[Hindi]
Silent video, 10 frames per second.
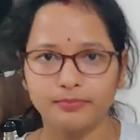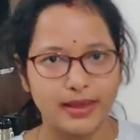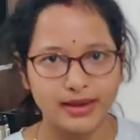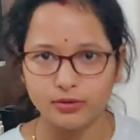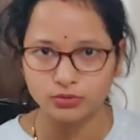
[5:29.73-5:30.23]

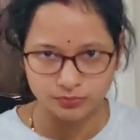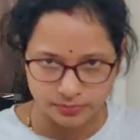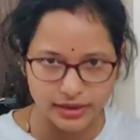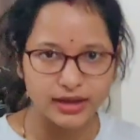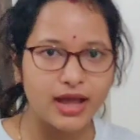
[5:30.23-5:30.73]
अब उससे
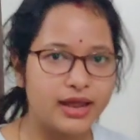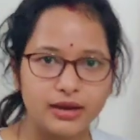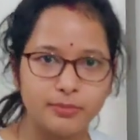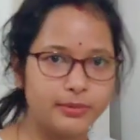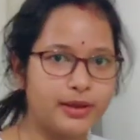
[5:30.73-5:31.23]
उससे
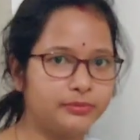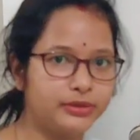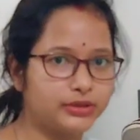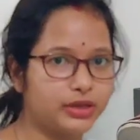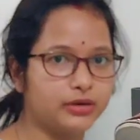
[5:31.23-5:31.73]
फ़ोन करके अंडे
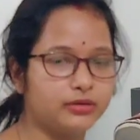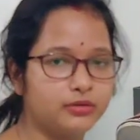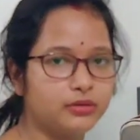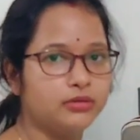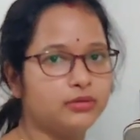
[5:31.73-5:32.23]
मंगा लेता हूँ
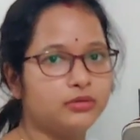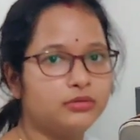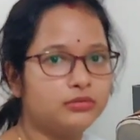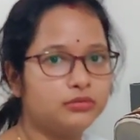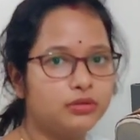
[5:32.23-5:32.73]
किशोर से
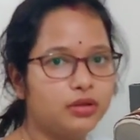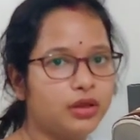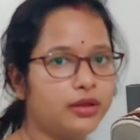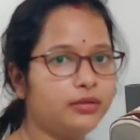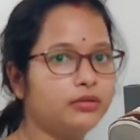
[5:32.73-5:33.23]

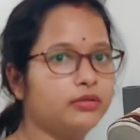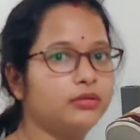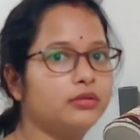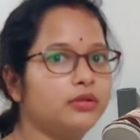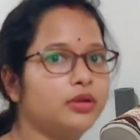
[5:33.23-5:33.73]

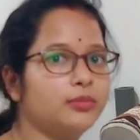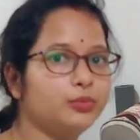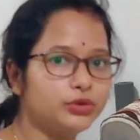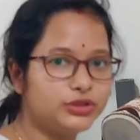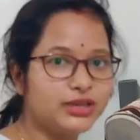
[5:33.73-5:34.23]
किशोर को कॉल
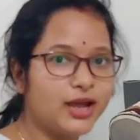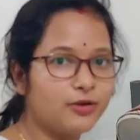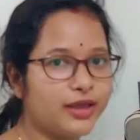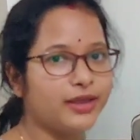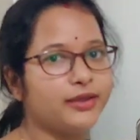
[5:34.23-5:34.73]
करके
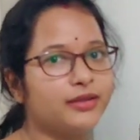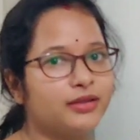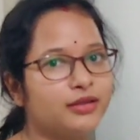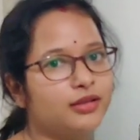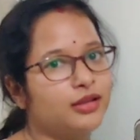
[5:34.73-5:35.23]
हाँ,
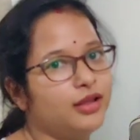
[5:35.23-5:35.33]
हाँ